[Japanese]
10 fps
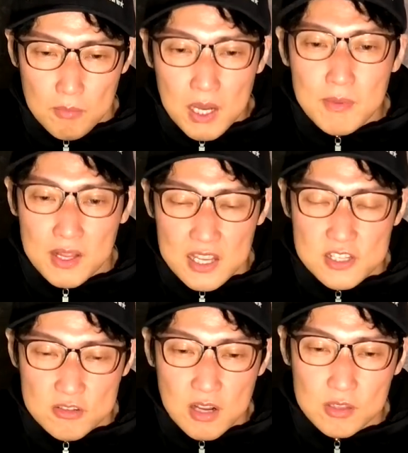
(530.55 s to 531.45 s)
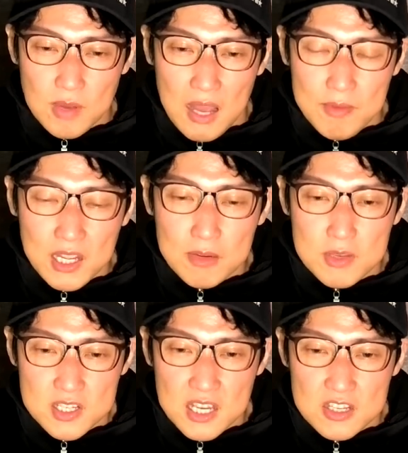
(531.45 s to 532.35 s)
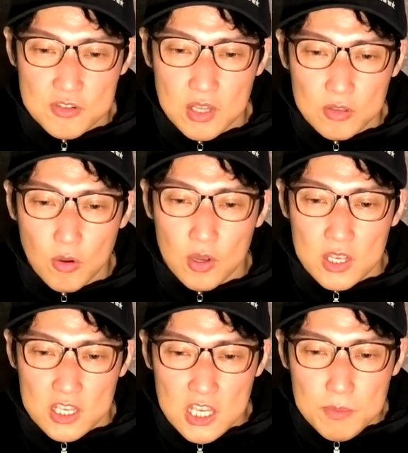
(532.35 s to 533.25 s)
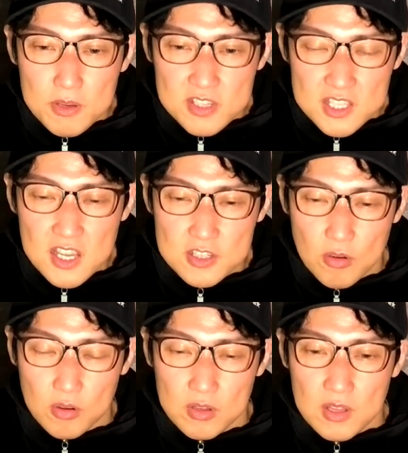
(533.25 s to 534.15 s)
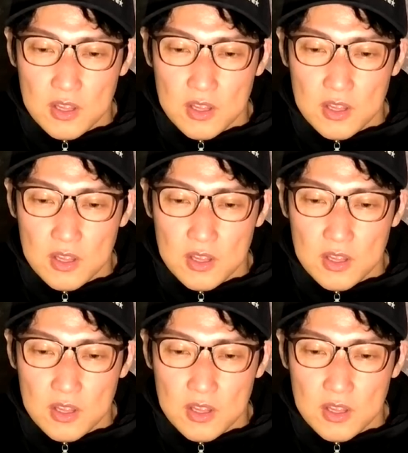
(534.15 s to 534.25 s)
まだまだね、少なくともアメリカのミシガン州だと EV ステーション、